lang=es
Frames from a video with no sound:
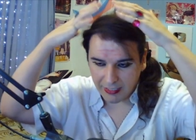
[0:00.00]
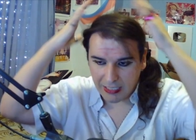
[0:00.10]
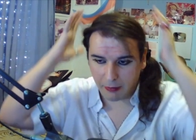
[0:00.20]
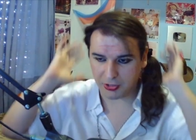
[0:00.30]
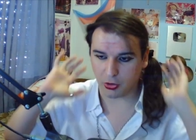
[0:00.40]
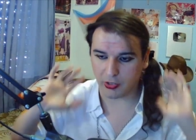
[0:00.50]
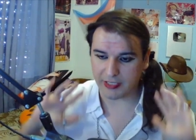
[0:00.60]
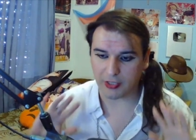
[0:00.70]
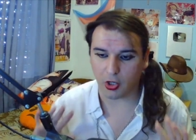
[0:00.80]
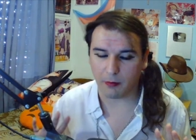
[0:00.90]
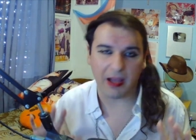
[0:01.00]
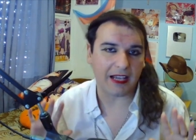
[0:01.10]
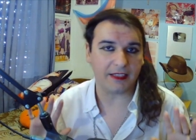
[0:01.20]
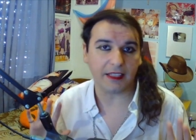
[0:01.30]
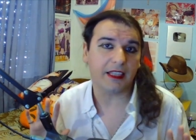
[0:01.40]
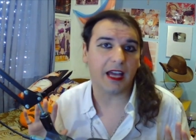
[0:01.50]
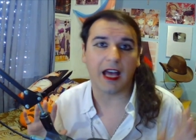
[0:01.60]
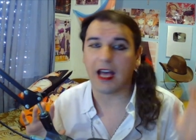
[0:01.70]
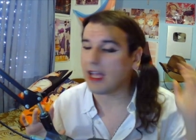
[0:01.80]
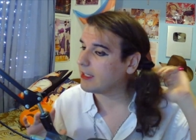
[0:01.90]
el cabello crece con más
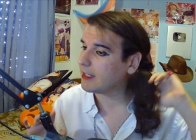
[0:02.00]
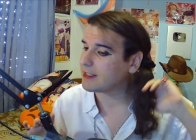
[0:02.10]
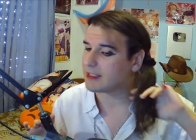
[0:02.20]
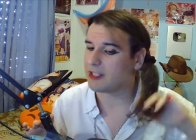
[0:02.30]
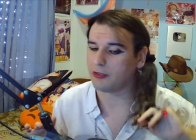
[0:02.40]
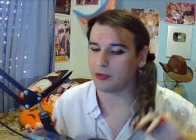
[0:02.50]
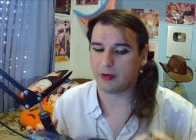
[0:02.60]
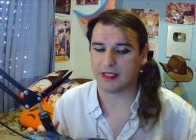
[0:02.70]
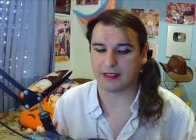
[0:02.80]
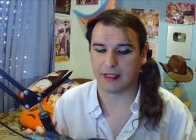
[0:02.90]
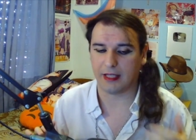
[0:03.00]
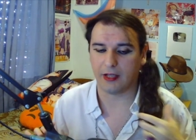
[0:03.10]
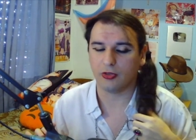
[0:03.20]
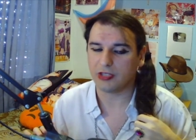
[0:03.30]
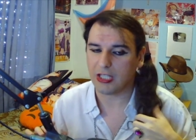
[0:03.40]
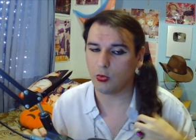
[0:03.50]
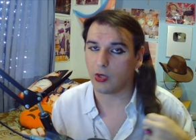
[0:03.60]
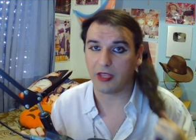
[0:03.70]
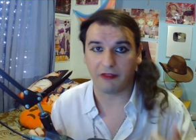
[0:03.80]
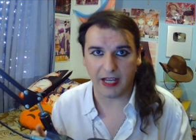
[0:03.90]
cantidad y crece de formas más eh,
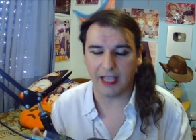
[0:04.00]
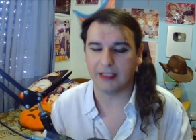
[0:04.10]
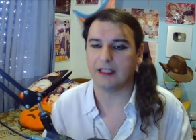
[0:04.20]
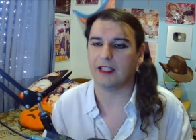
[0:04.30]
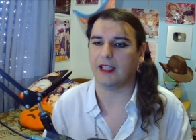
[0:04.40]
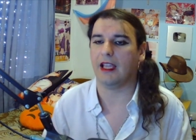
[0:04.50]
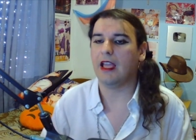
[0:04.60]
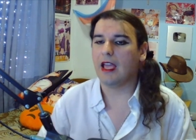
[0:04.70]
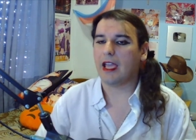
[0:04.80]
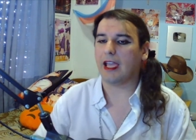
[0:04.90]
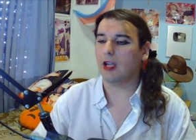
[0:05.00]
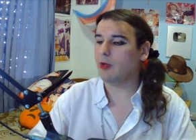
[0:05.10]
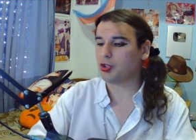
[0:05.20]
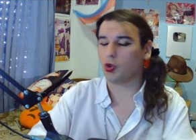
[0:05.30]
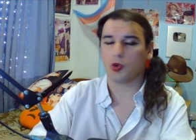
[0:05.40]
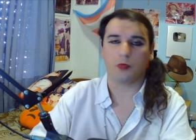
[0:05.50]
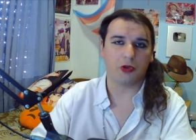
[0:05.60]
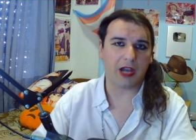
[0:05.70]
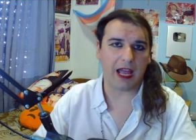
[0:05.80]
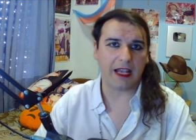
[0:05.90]
continua, diferente, el vello
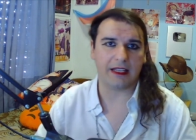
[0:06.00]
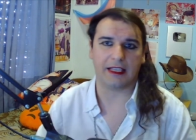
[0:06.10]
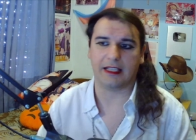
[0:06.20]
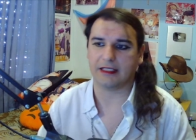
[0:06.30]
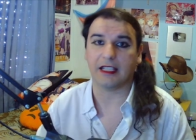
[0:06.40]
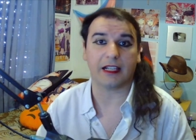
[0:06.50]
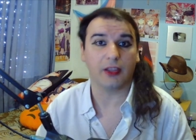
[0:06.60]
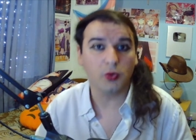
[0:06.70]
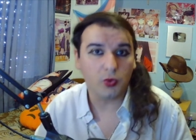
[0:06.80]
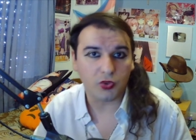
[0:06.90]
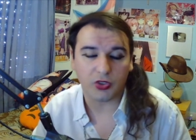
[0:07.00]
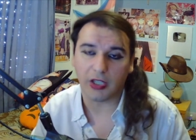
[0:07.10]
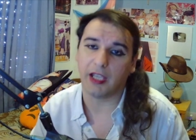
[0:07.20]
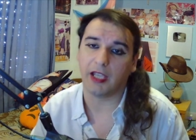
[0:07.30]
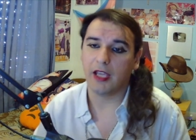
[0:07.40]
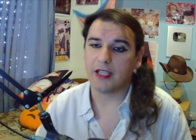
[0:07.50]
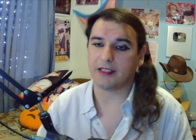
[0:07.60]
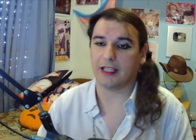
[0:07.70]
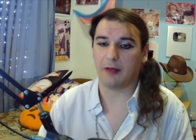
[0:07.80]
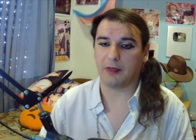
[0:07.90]
corporal eh, se reduce,
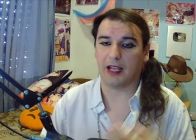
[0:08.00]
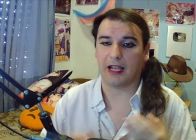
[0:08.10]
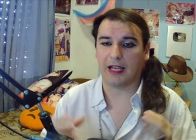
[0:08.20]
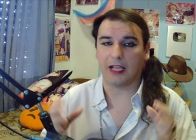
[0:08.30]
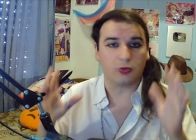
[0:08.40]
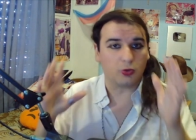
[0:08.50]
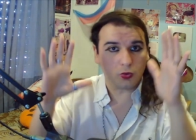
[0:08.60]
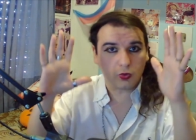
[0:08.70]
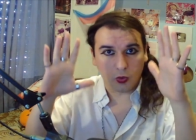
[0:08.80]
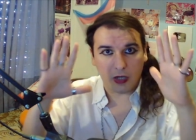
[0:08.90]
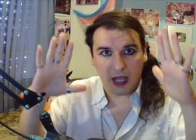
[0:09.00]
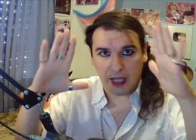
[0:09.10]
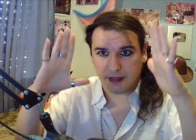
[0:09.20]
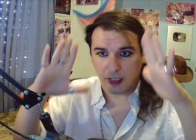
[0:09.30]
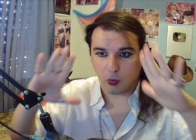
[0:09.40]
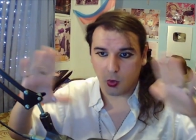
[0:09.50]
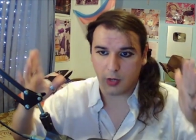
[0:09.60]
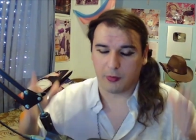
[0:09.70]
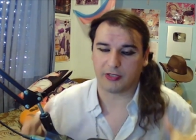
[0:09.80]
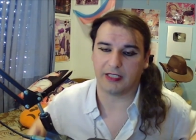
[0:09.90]
se cambia la, la estructura del
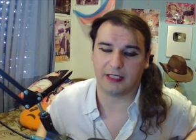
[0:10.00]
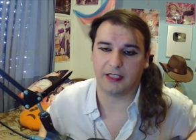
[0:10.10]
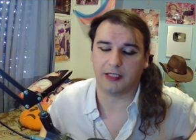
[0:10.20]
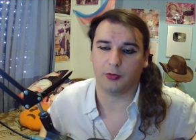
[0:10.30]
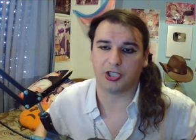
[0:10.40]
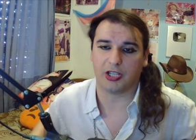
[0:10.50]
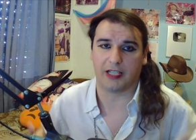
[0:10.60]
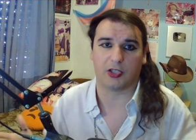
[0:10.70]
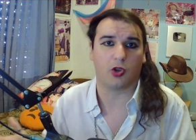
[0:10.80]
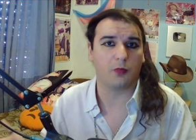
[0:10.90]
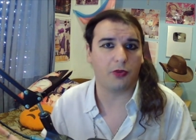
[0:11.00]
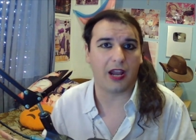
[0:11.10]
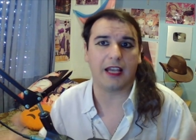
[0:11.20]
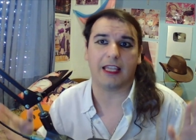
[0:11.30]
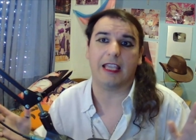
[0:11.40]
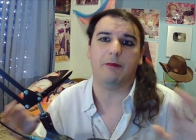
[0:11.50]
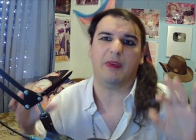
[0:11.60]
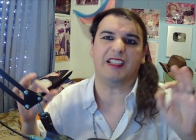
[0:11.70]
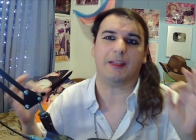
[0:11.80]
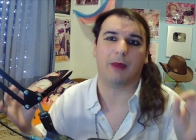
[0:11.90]
cuerpo, o sea, se distribuye grasa corporal y
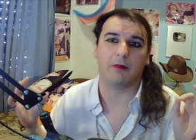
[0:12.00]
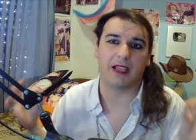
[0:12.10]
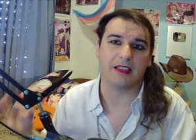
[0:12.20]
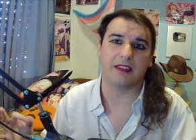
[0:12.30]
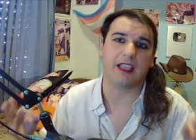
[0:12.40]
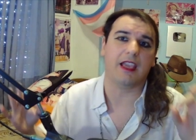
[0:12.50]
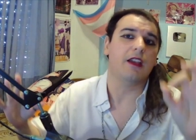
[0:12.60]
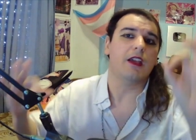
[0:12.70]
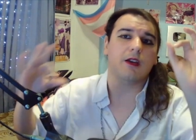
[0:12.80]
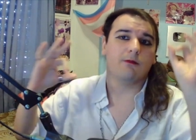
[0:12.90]
principalmente